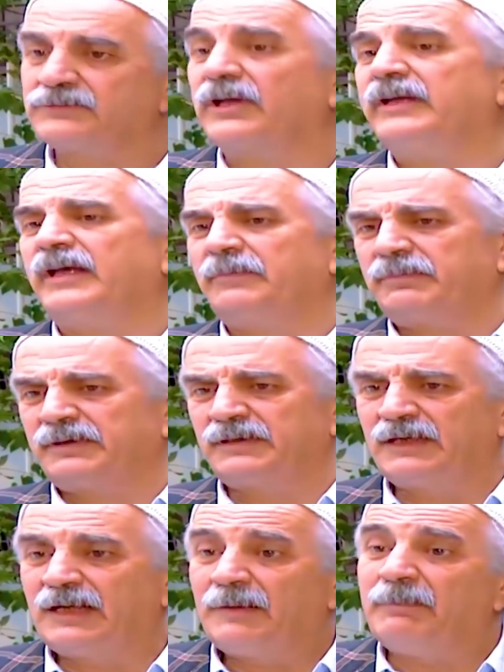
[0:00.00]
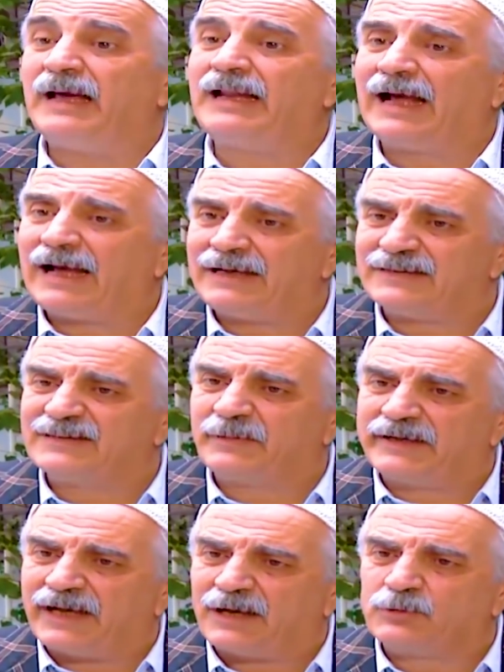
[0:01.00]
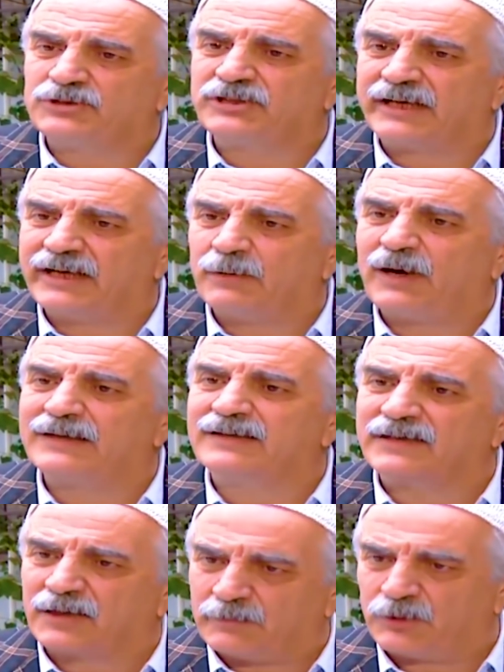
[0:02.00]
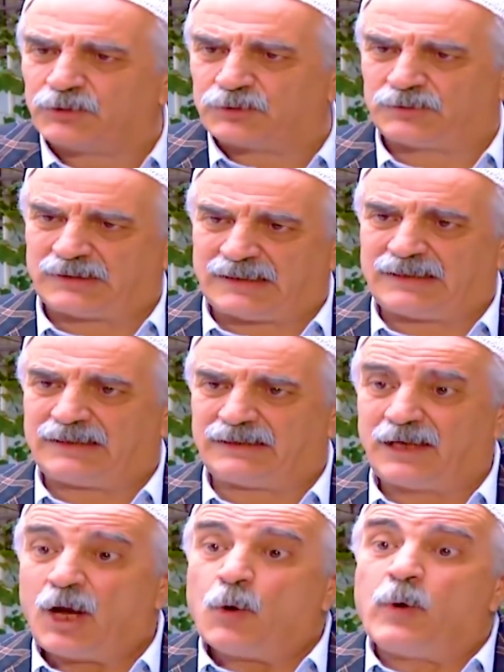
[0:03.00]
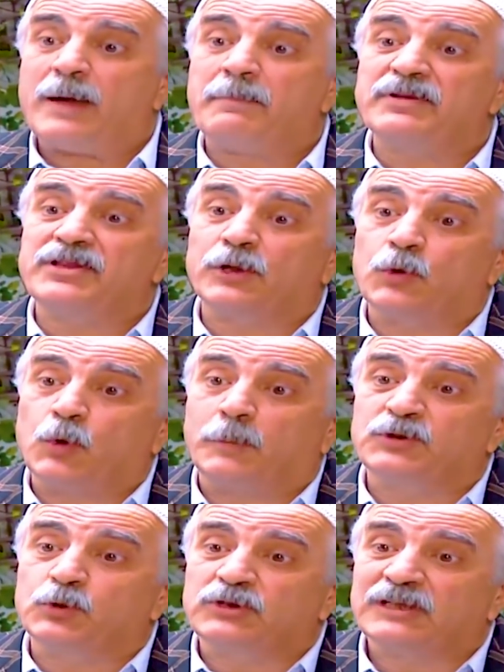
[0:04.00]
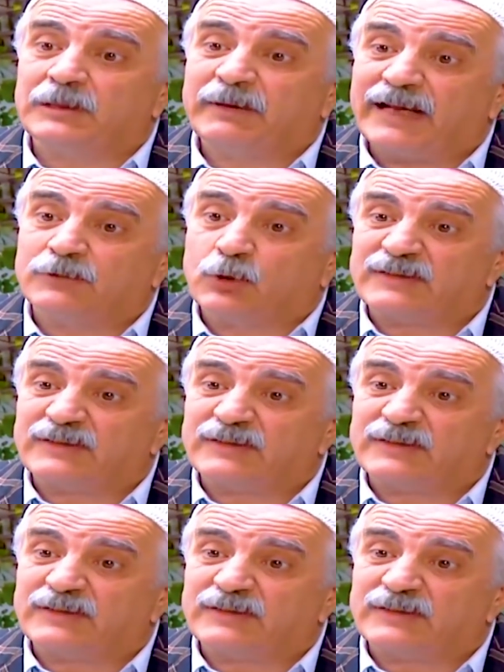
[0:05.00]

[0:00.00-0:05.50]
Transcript: طيب بهالحالة إذا بعناه واشترينا واحد أصغر منه، آه، وين بدنا نروح بتخوتة البنات